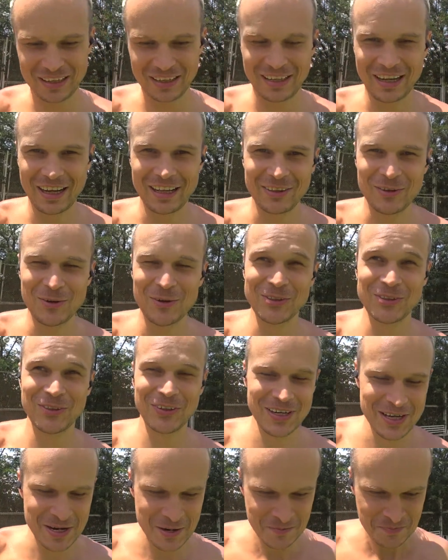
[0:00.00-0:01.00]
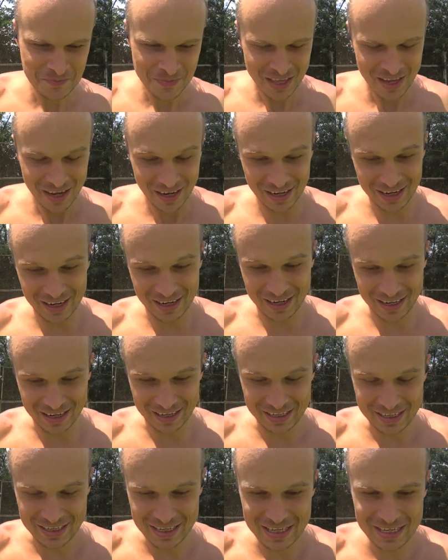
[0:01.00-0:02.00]
колоду. А,
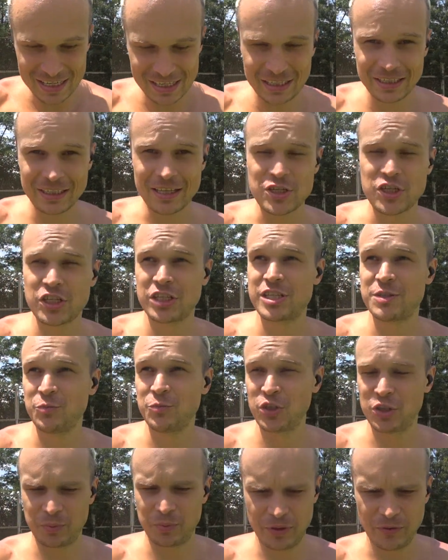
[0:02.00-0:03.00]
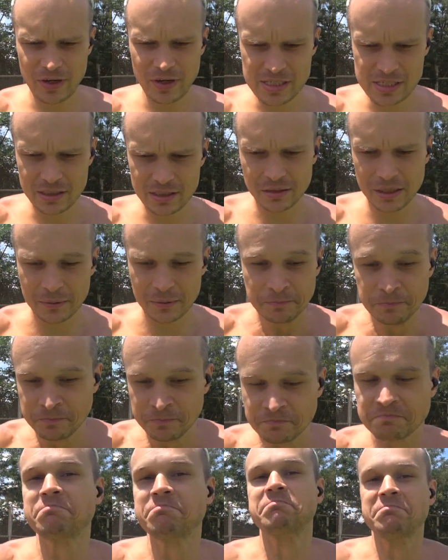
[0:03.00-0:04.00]
и, значит, к чему это приводило?
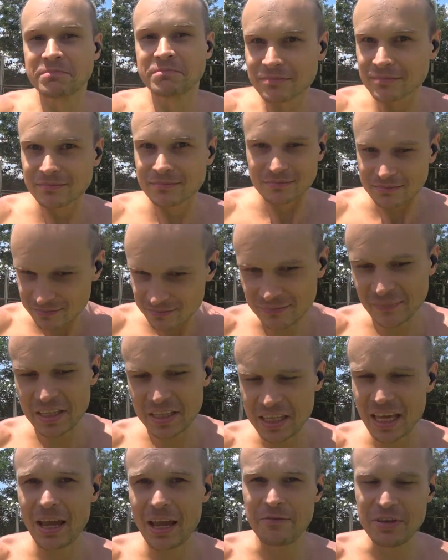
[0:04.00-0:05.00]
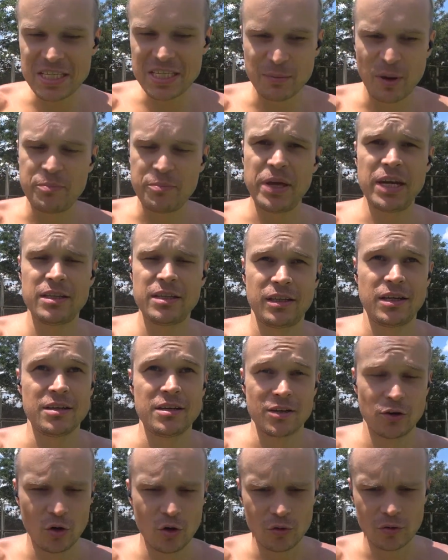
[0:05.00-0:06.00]
Я, видимо,
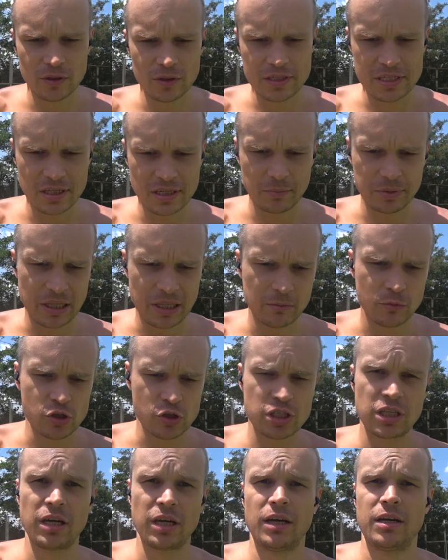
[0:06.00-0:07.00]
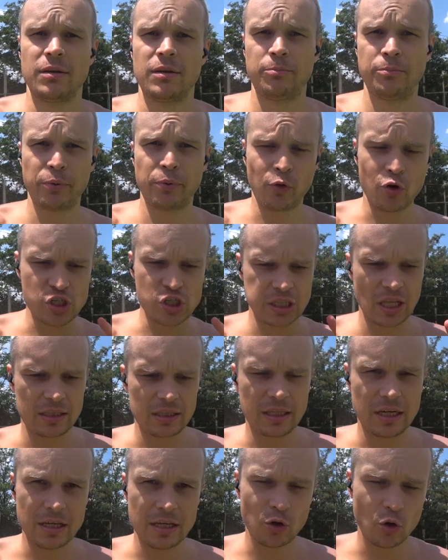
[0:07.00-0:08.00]
перетренировывался, потому что прошлая
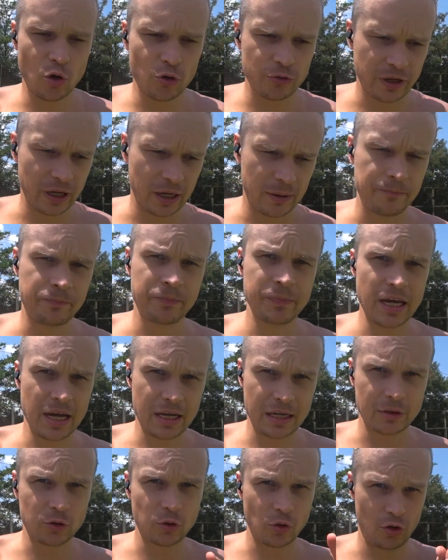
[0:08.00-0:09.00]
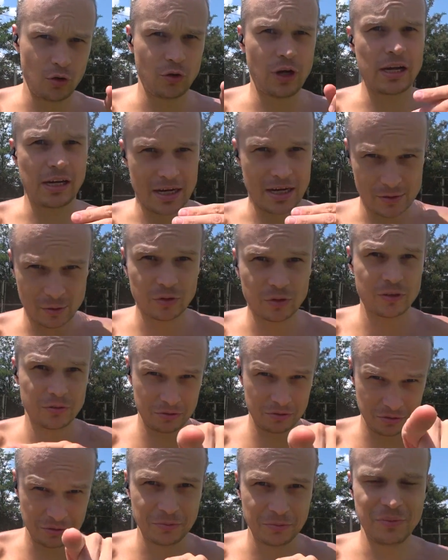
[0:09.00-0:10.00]
тренировка, да, которую как раз вот
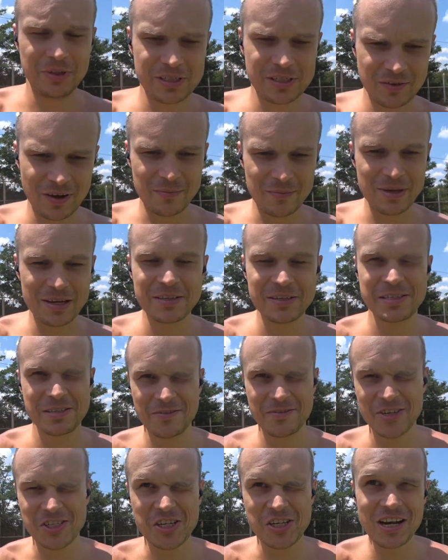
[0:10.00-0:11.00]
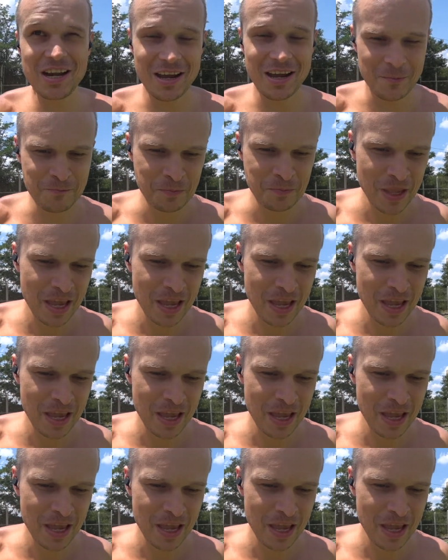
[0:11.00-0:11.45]
э, мы с вами совершили,